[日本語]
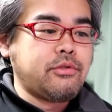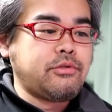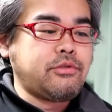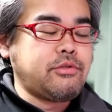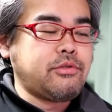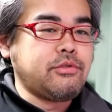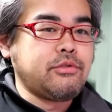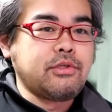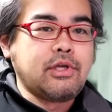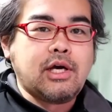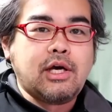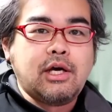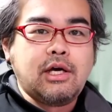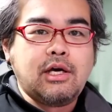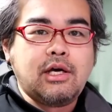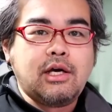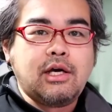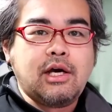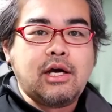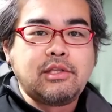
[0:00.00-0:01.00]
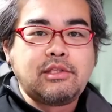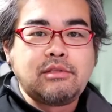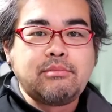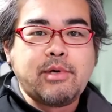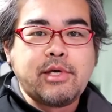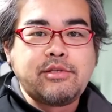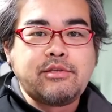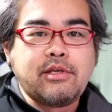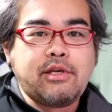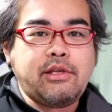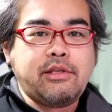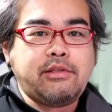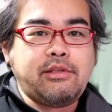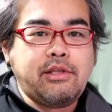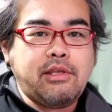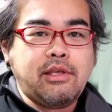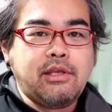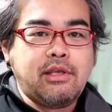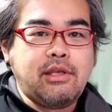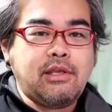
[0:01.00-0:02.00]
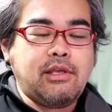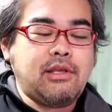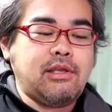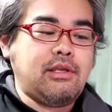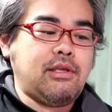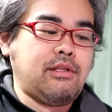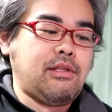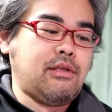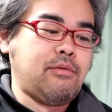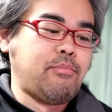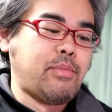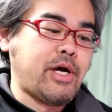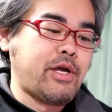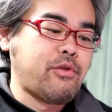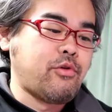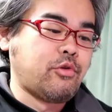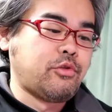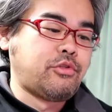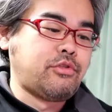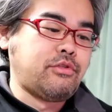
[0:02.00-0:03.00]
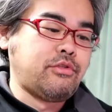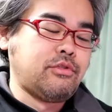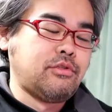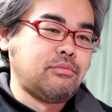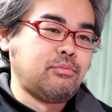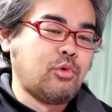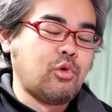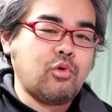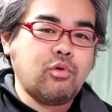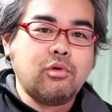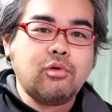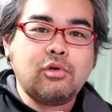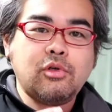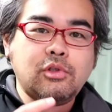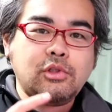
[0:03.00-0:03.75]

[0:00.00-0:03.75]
2が発売されて、えー、バイオ2も